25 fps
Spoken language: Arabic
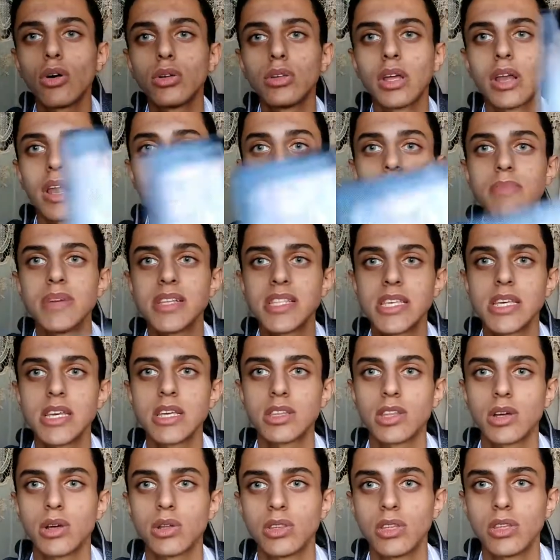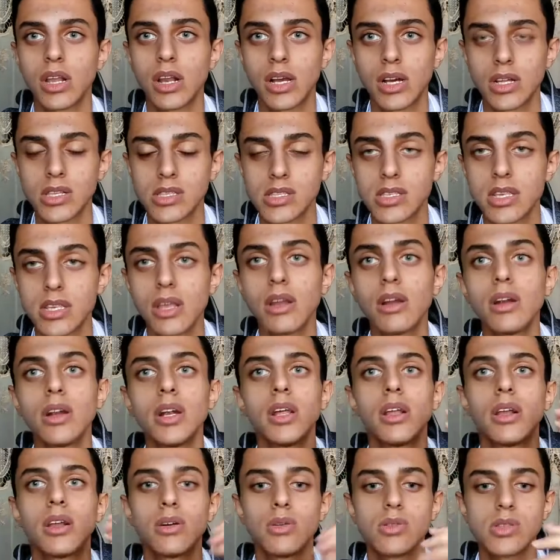خاطر لما تيجي تحطي
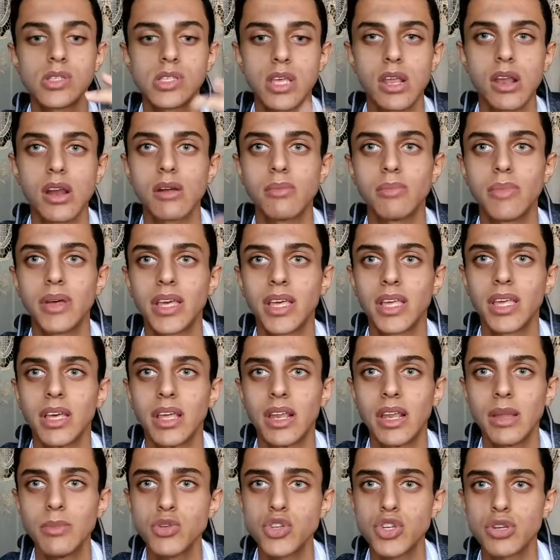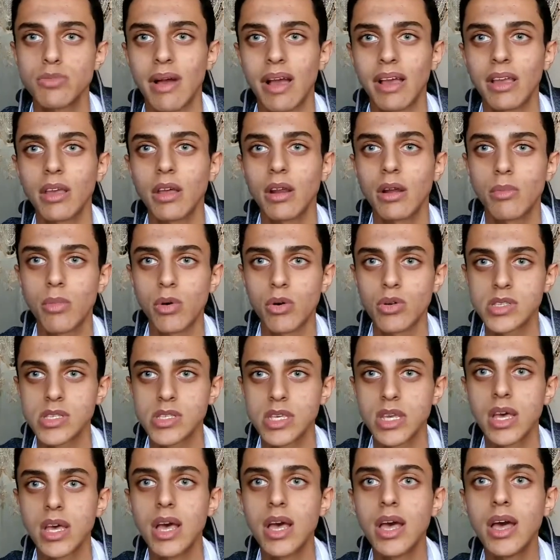الكونسيلر الكونسيلر ما يقلبش معاكي
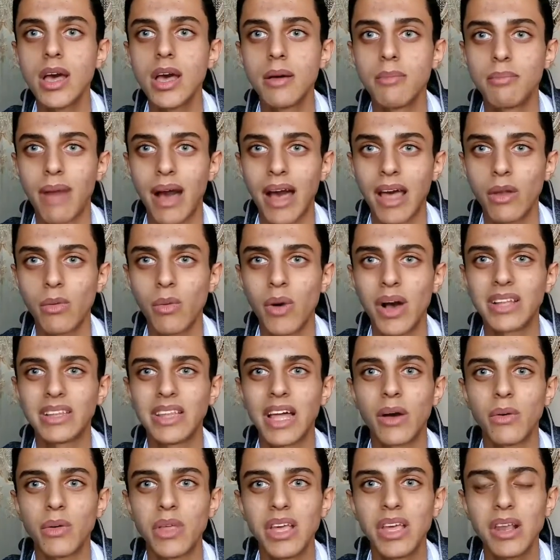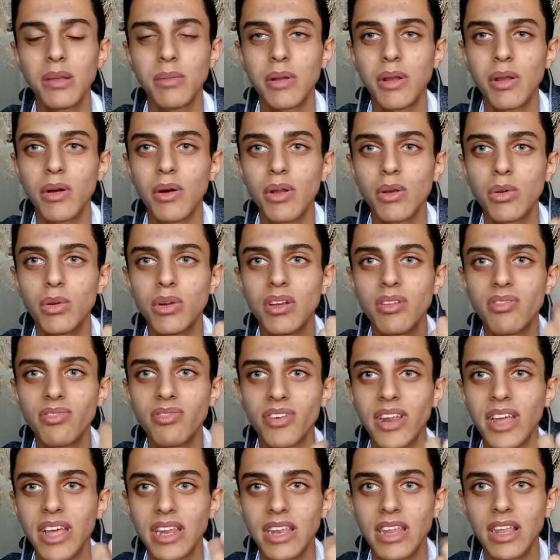رمادي مع الوقت او يقلب اللي هو اللون
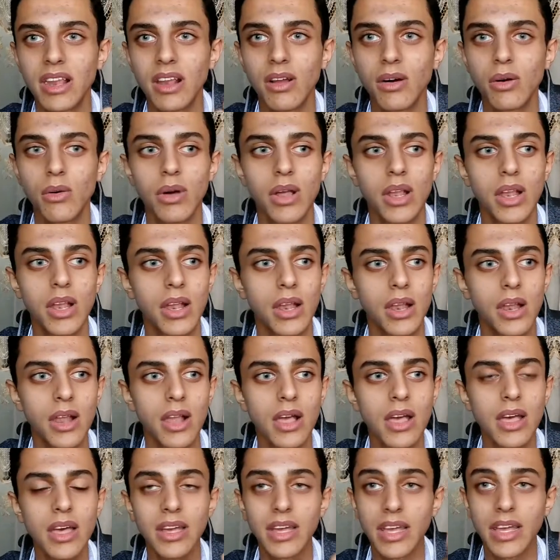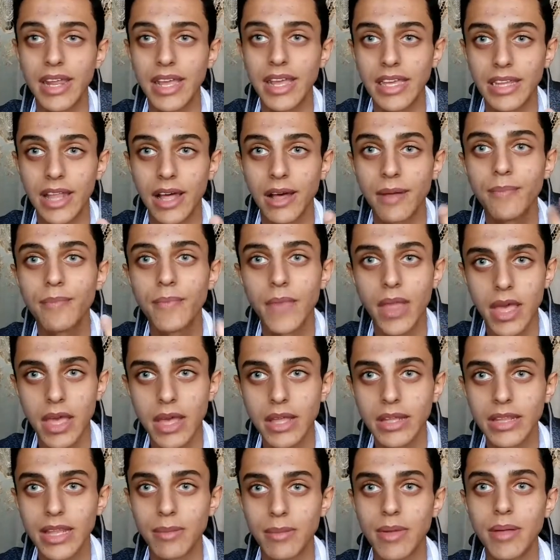الفراني اللي هو الجراي ده
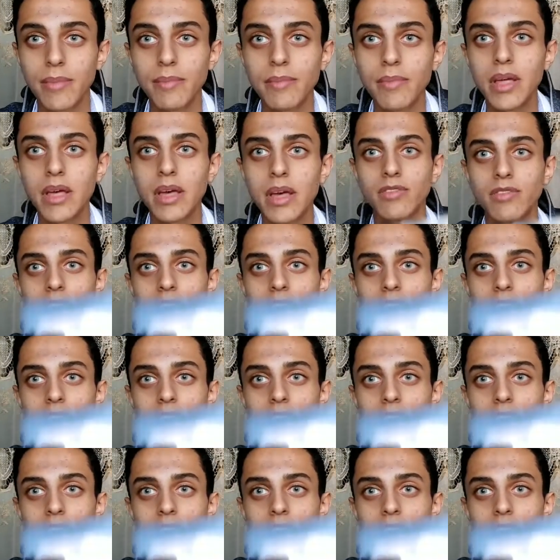تمام